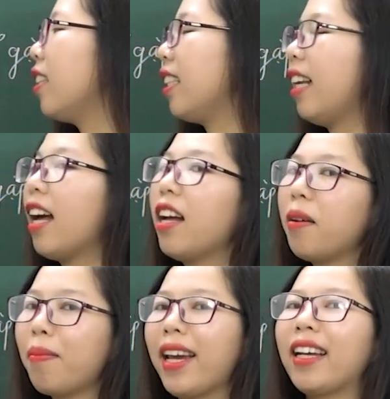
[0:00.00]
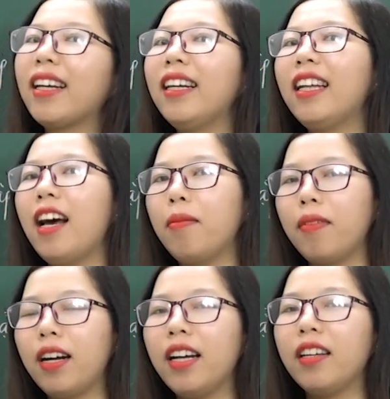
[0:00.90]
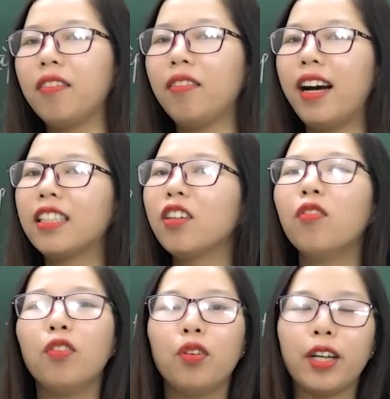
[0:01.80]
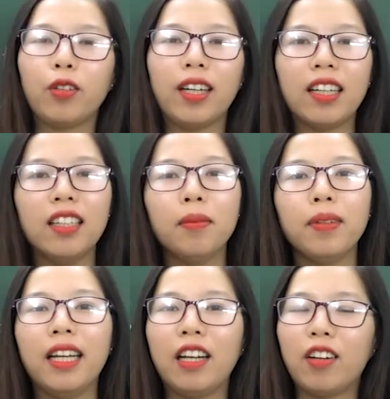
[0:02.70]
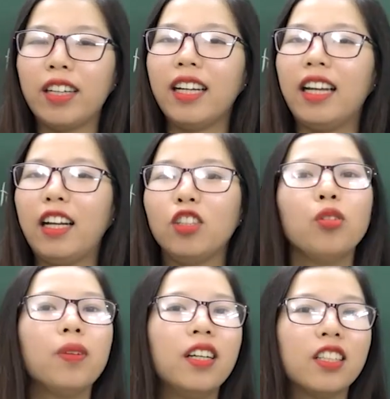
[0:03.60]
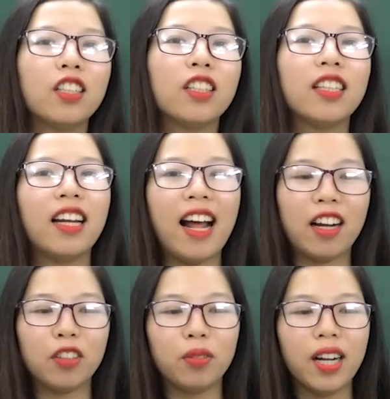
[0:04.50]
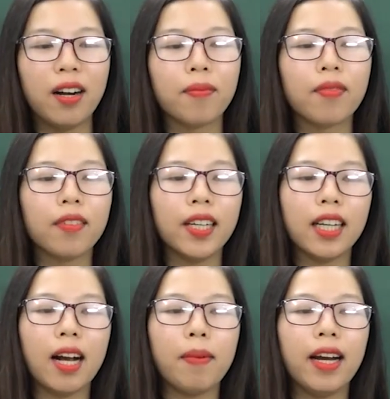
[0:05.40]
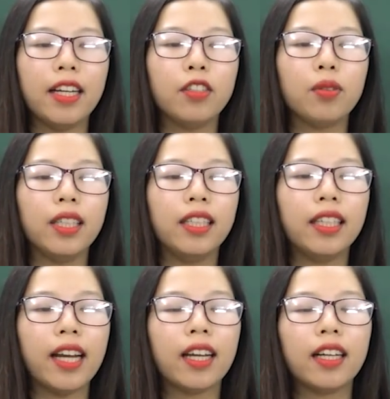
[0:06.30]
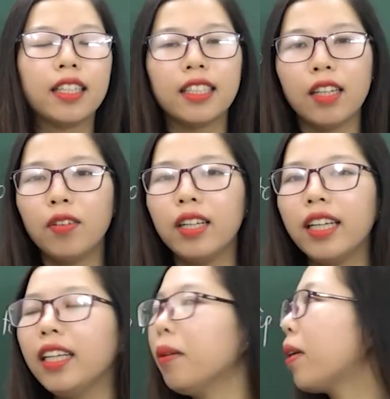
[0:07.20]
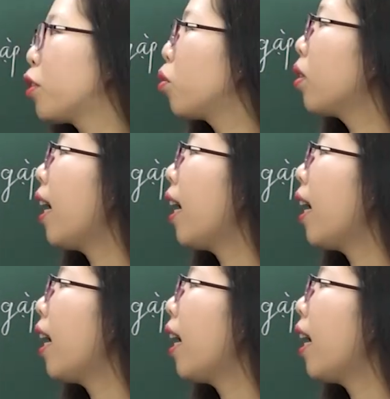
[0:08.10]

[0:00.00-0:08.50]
đó chính là bẻ cây làm gậy và xông vô cái toán cướp để có thể là giúp đỡ cho dân làng, đúng không? Thì các bạn hãy chú ý này, sau khi mà chúng